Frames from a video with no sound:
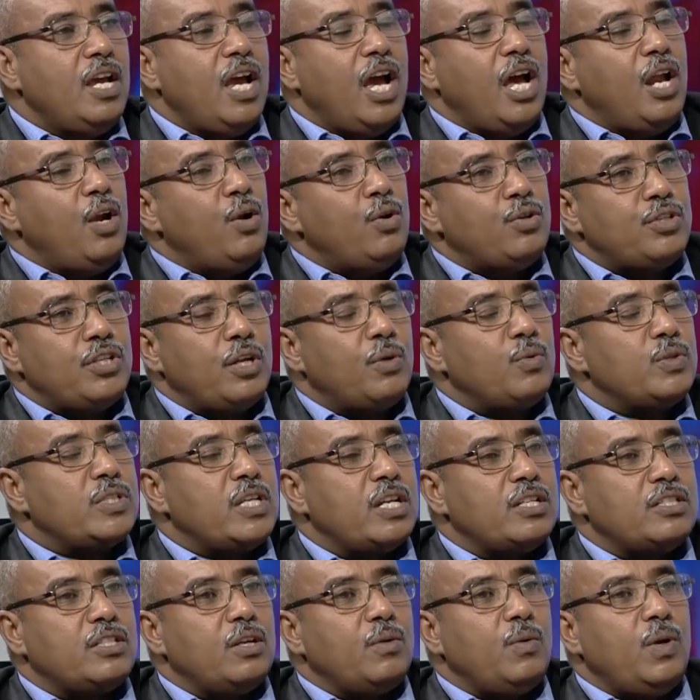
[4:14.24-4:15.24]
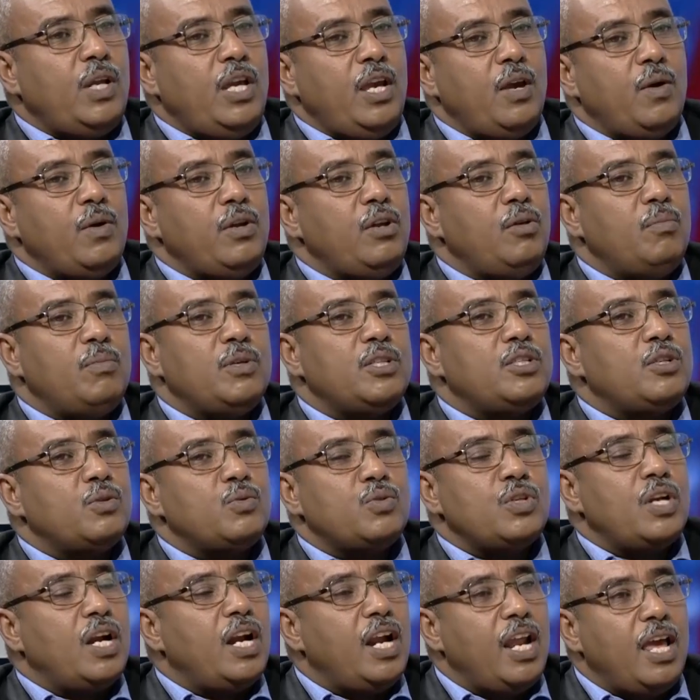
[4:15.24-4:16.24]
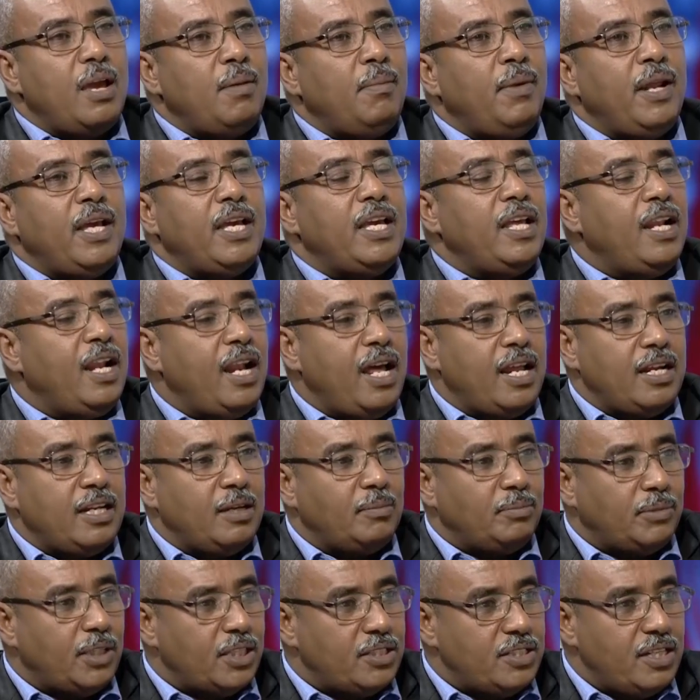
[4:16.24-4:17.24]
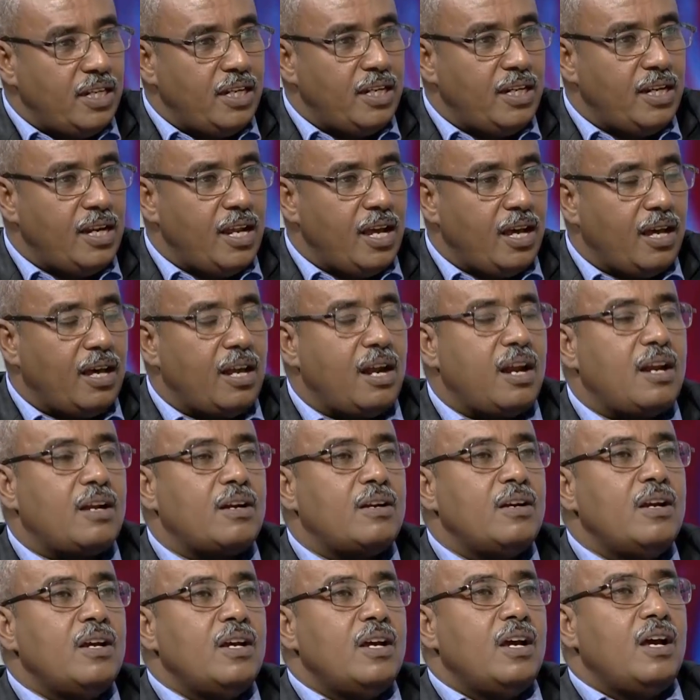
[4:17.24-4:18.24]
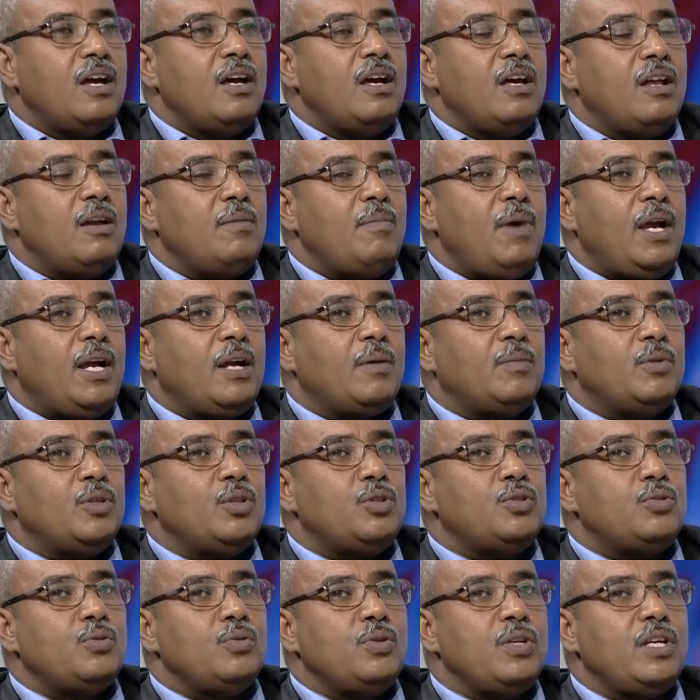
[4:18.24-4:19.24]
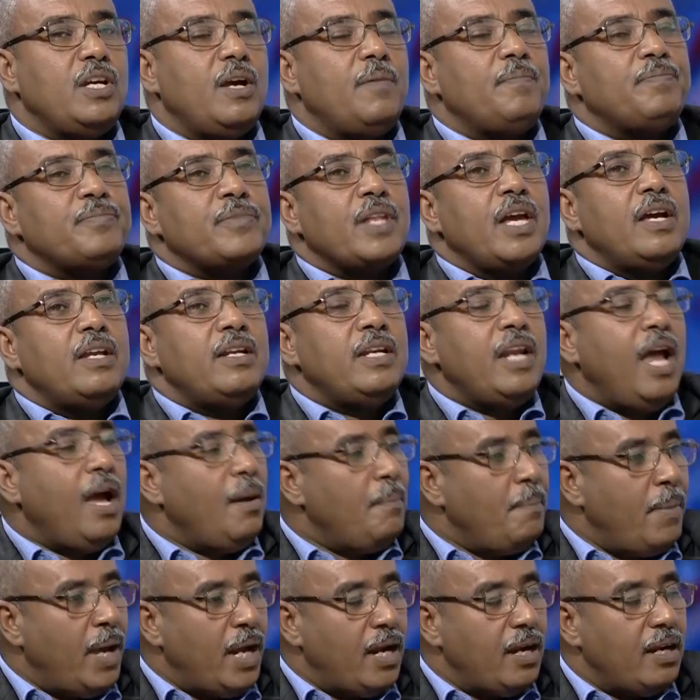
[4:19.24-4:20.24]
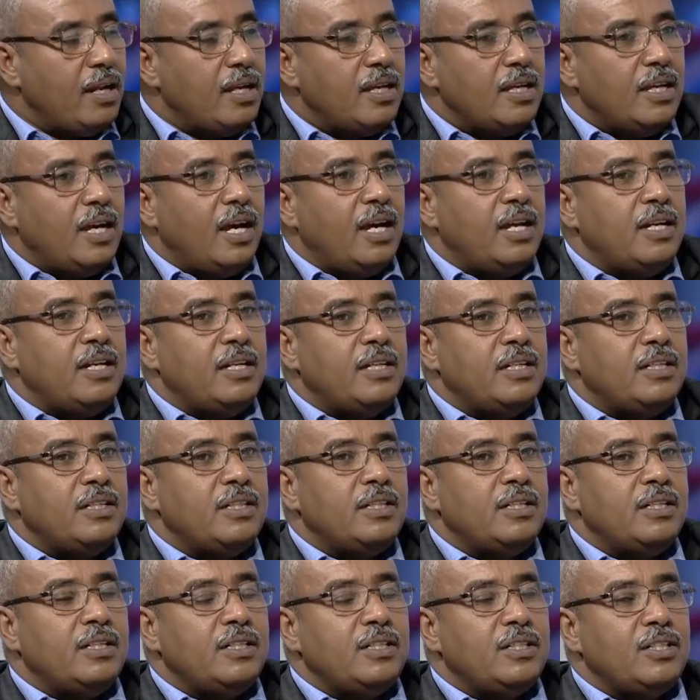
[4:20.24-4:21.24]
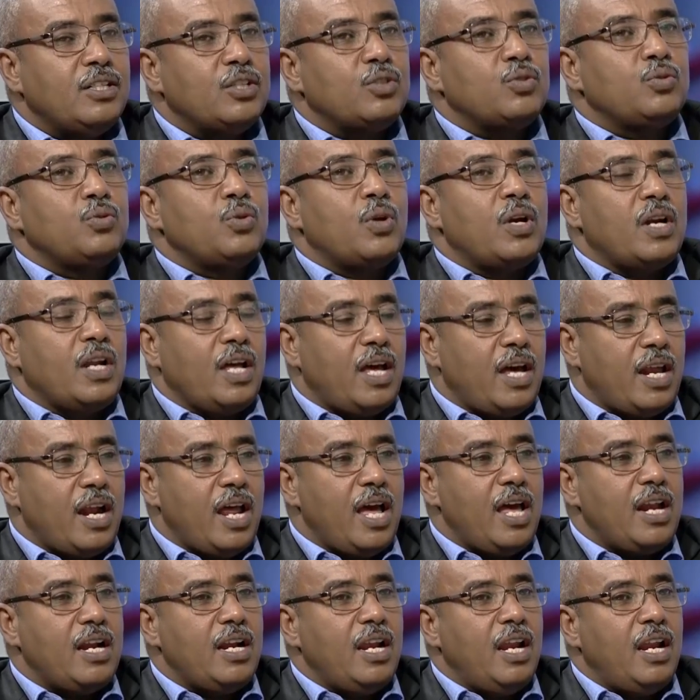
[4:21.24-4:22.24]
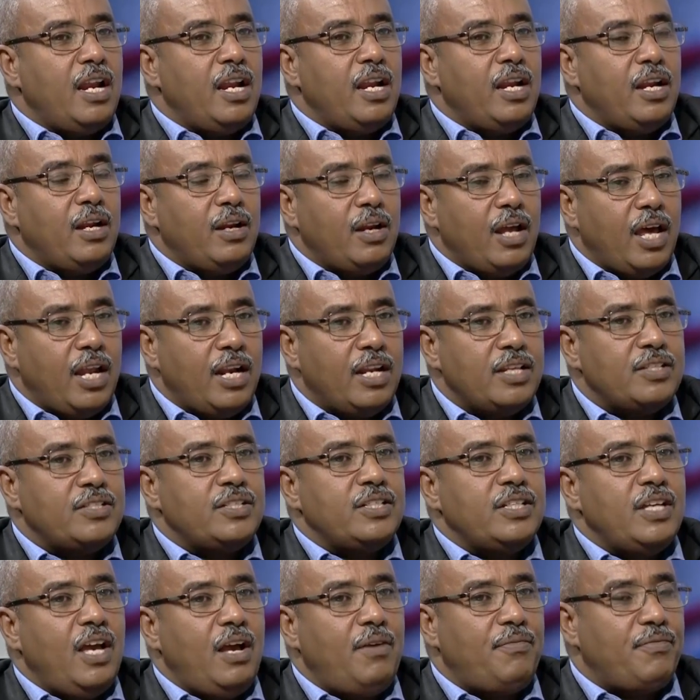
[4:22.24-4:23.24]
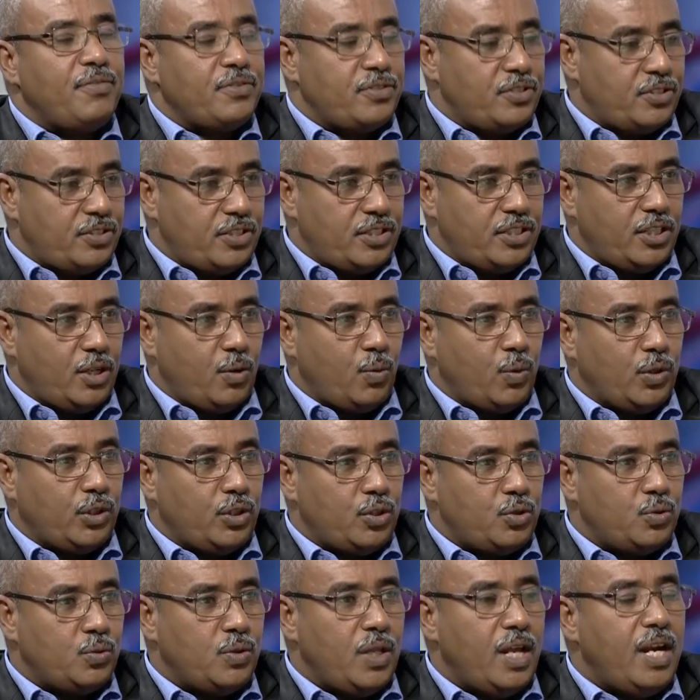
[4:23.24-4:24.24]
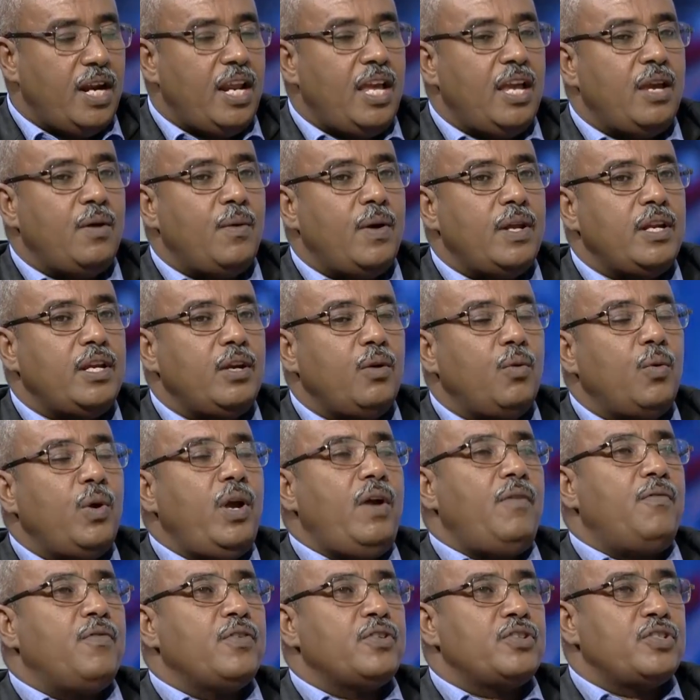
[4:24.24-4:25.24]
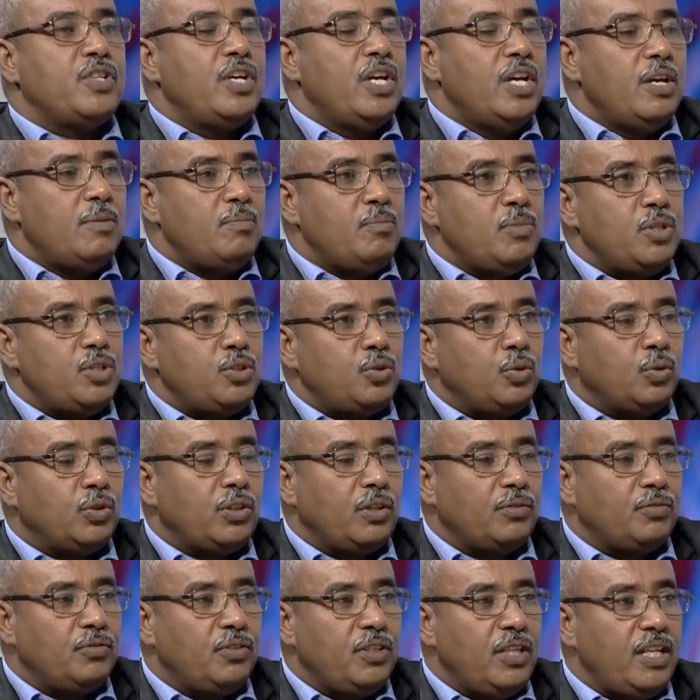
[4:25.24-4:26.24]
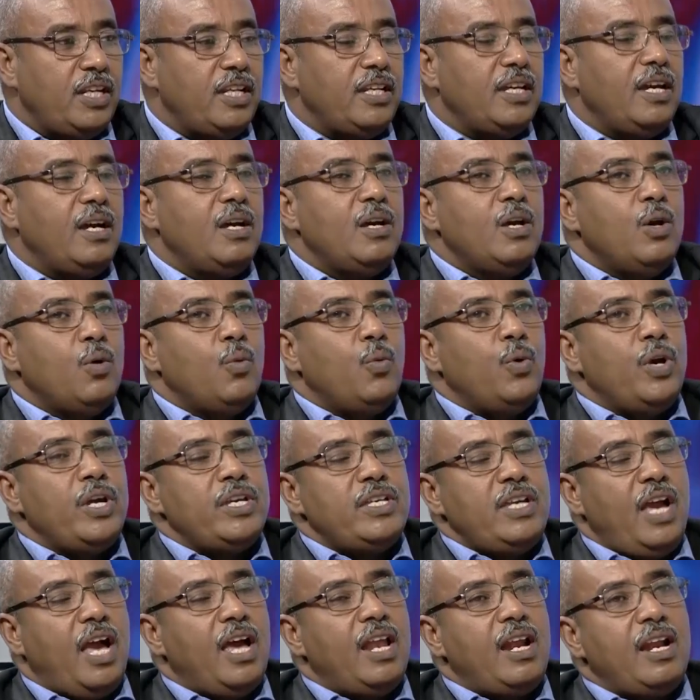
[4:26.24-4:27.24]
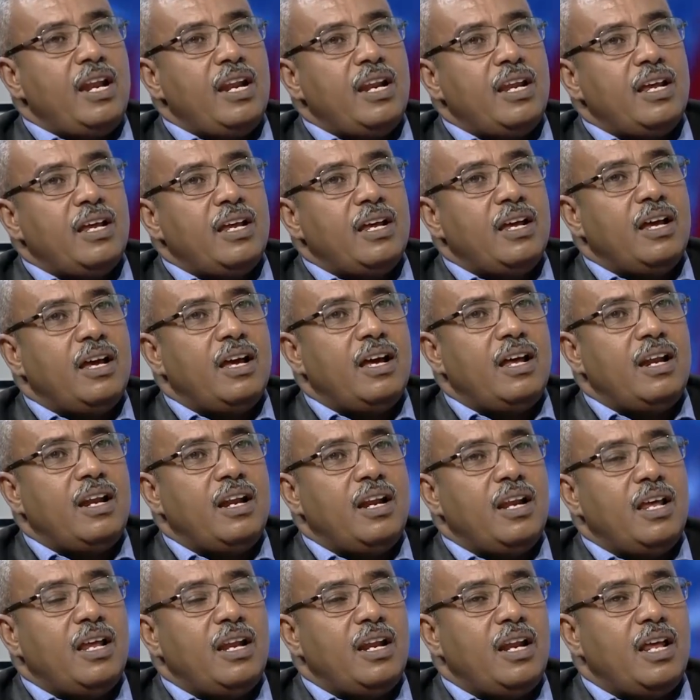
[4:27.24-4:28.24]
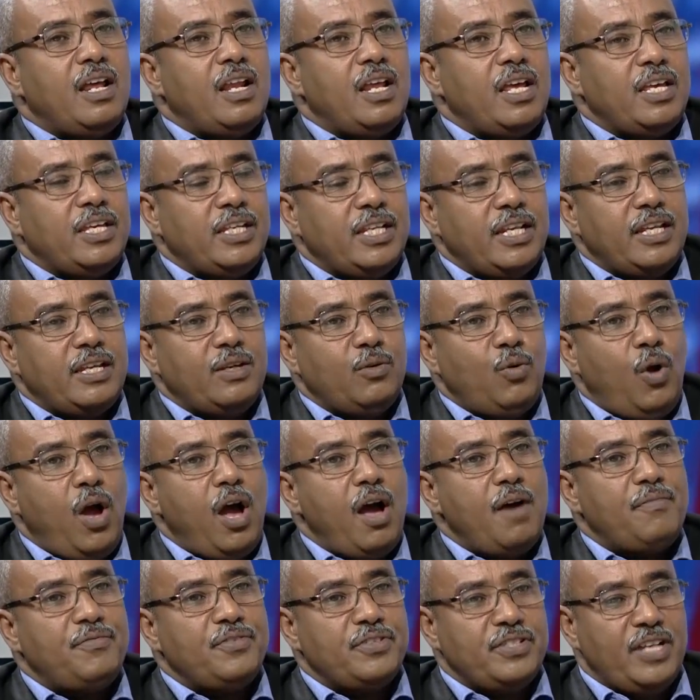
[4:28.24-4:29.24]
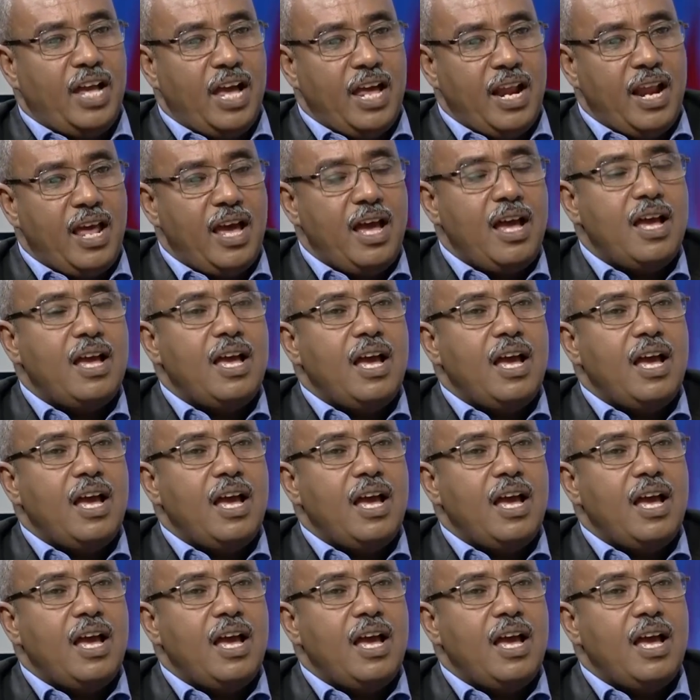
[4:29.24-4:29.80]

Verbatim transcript: الاستاذ وزاره الثروه الحيوانيه ومجلس الوزراء لا يملك الا ان يمتثل الى قرار آه، المحكمه الدستوريه نامل ان يصدر القرار ال الذي يحفظ ثروه السودان الحيوانيه ويحفظ ميزته التفضيليه ويجعل آه، يحافظ على